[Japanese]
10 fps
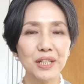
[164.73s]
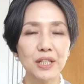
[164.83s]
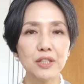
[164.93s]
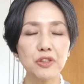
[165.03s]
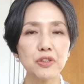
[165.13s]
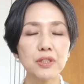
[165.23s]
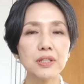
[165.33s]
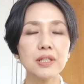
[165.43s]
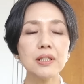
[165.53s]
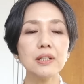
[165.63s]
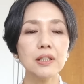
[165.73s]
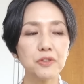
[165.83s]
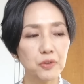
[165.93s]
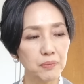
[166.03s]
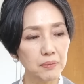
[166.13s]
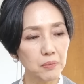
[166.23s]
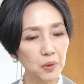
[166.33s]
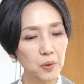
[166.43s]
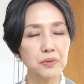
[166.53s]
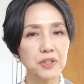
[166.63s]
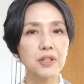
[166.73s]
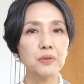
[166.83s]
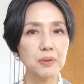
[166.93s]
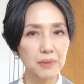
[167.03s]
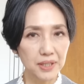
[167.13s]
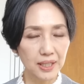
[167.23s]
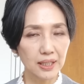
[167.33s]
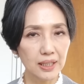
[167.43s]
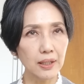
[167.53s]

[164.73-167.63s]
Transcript: えそして白髪染めもしておりません。